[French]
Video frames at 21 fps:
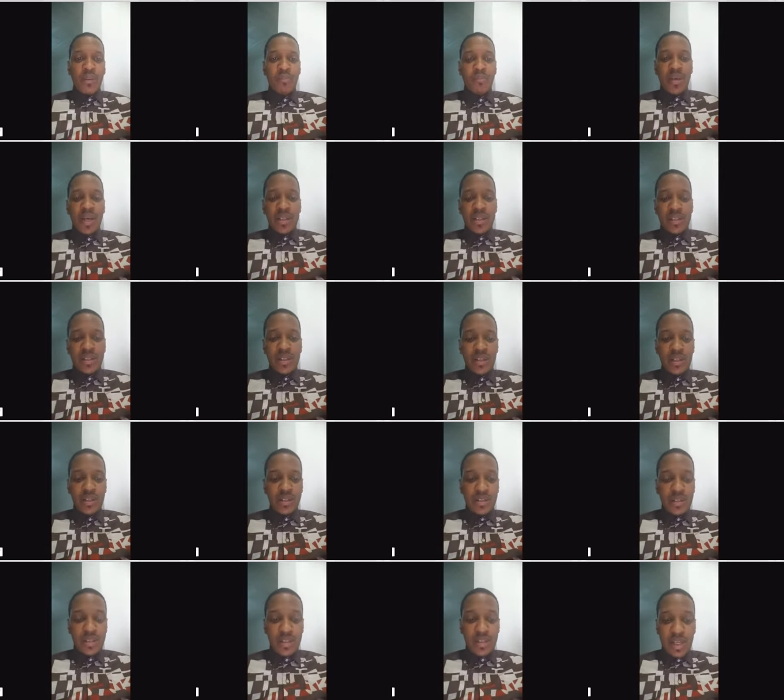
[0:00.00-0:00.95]
Merci.
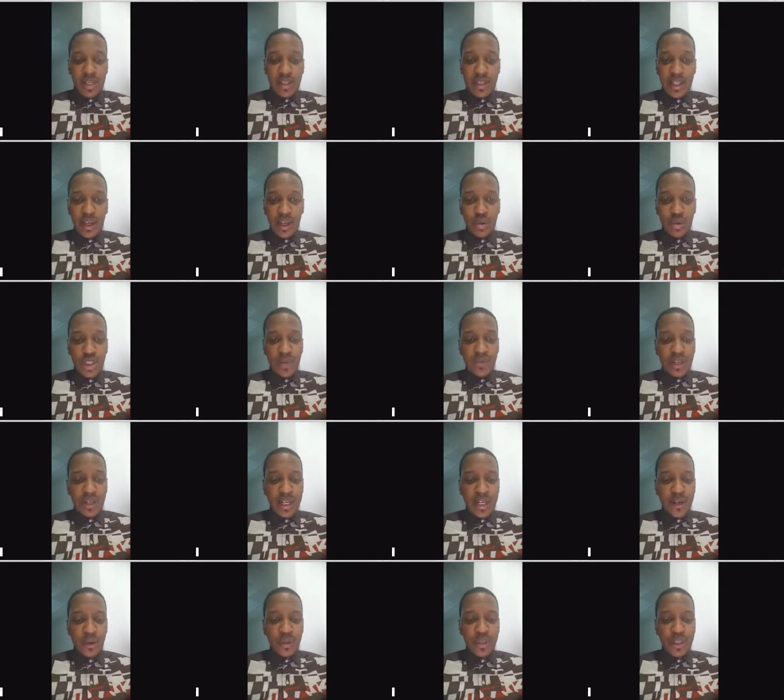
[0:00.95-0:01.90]
Si ça dérange avec
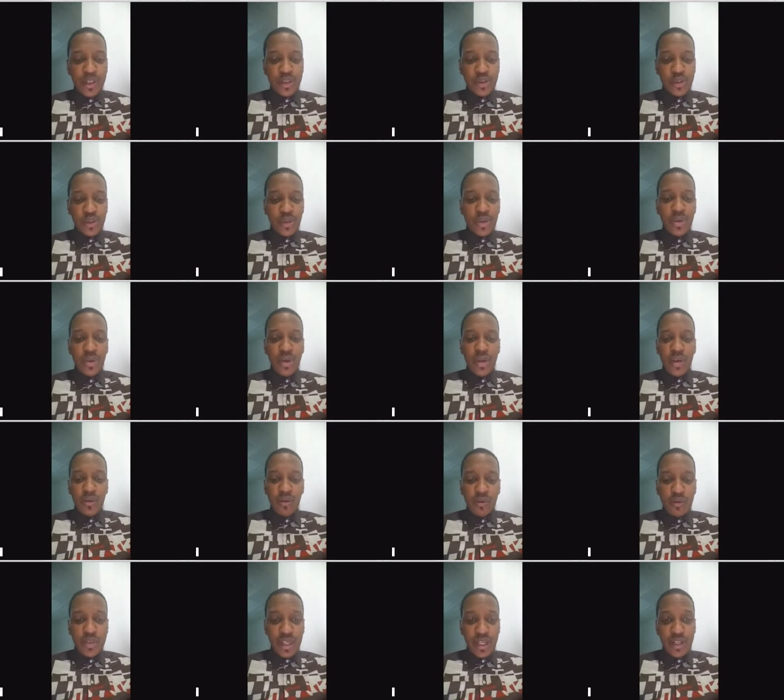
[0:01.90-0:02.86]
la connexion,
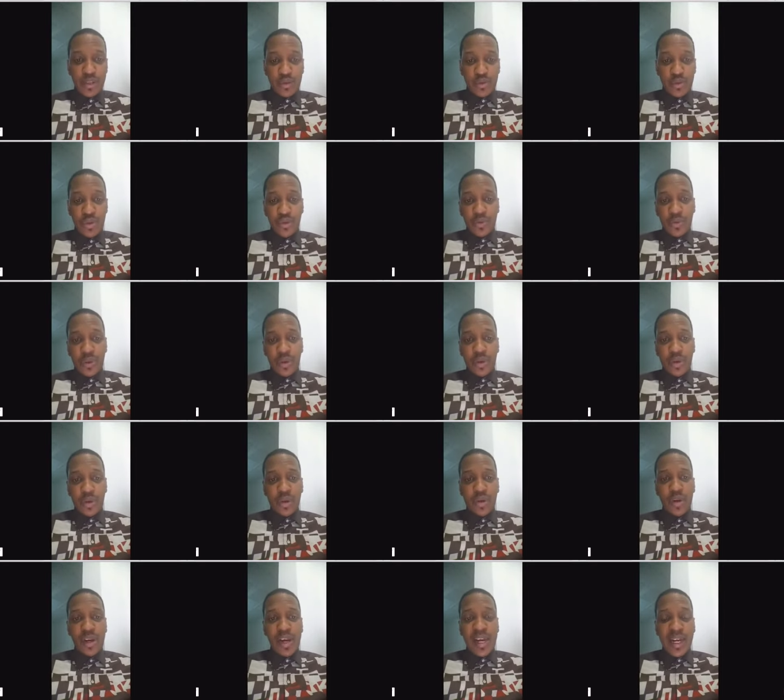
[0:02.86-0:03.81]
vous allez suivre
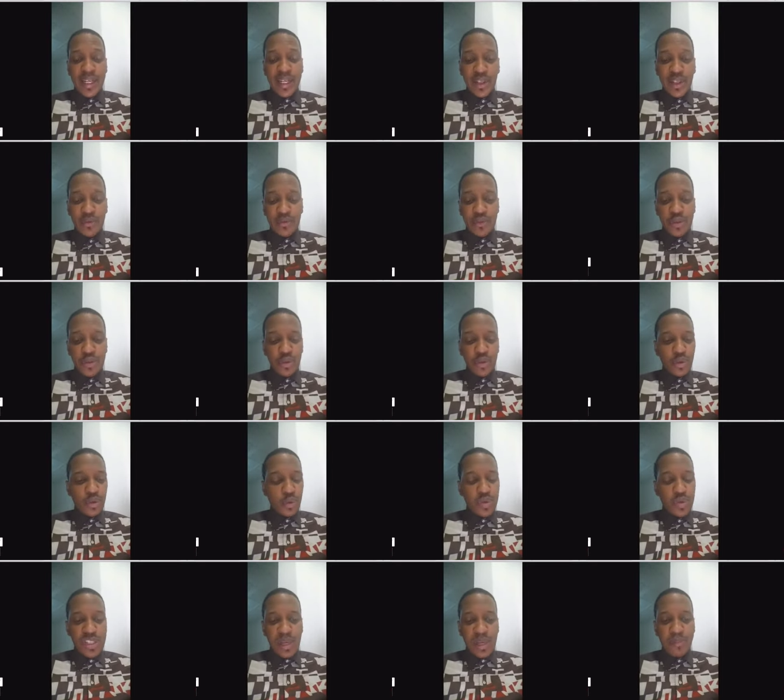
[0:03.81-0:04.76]
euh, la rediffusion
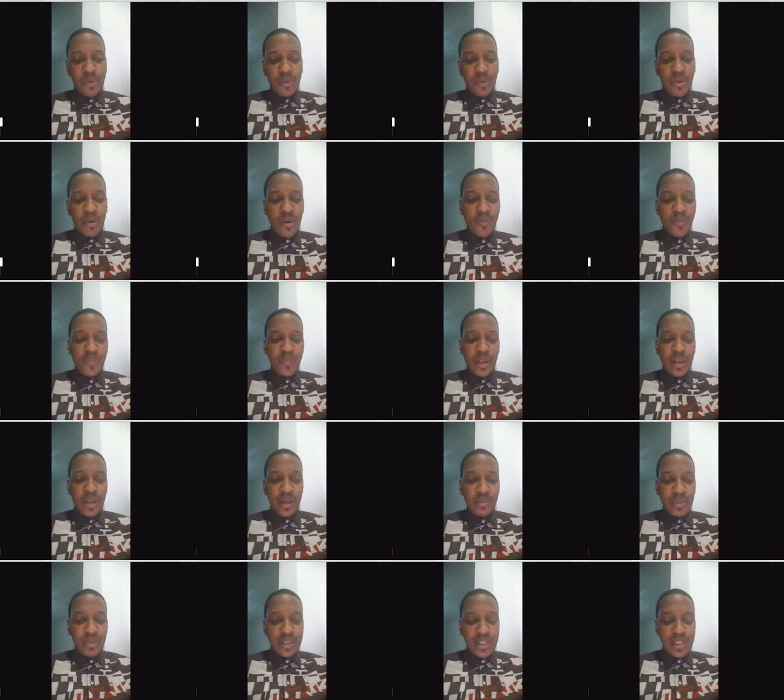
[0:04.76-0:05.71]
tout simplement
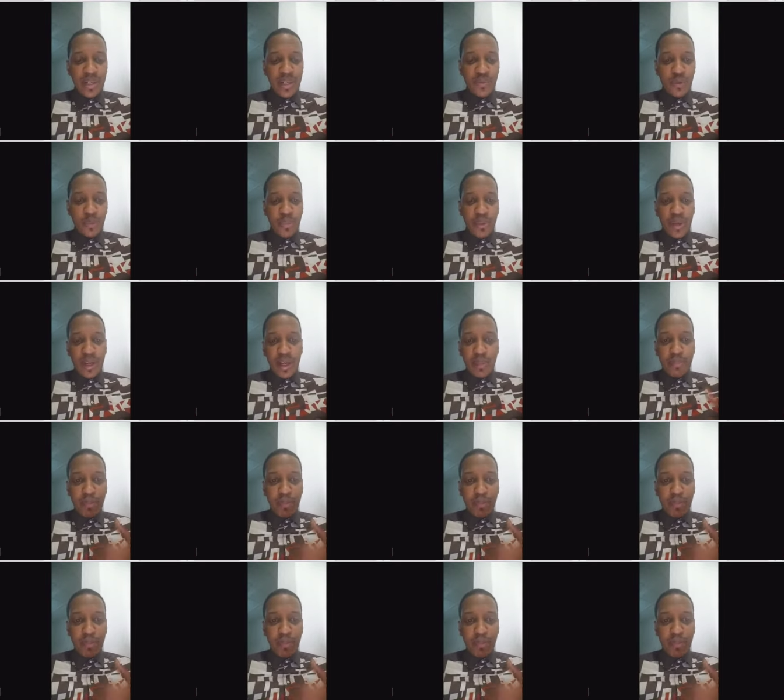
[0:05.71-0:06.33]
mais s'il vous plaît,